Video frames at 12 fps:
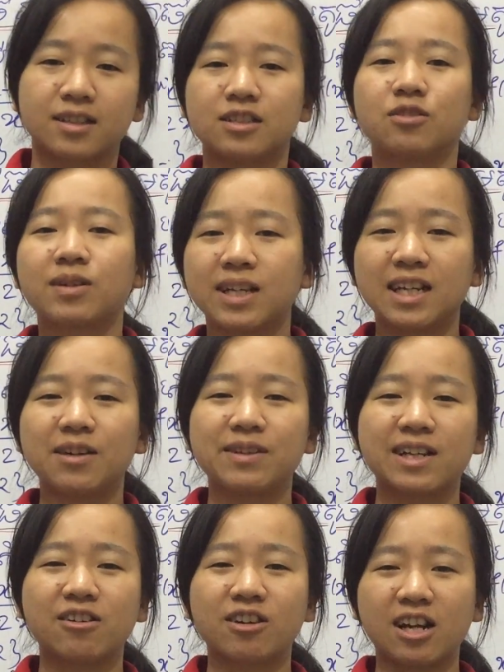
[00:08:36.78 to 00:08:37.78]
chụp khi nào
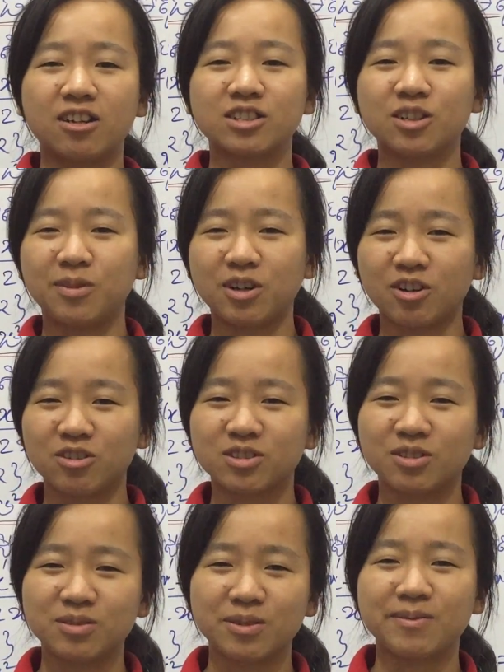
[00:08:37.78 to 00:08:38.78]
video rồi xong ở con
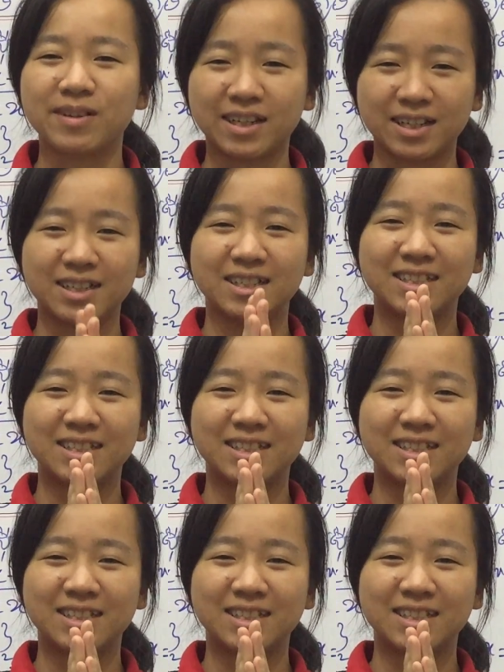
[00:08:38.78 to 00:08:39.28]
số dịp lìa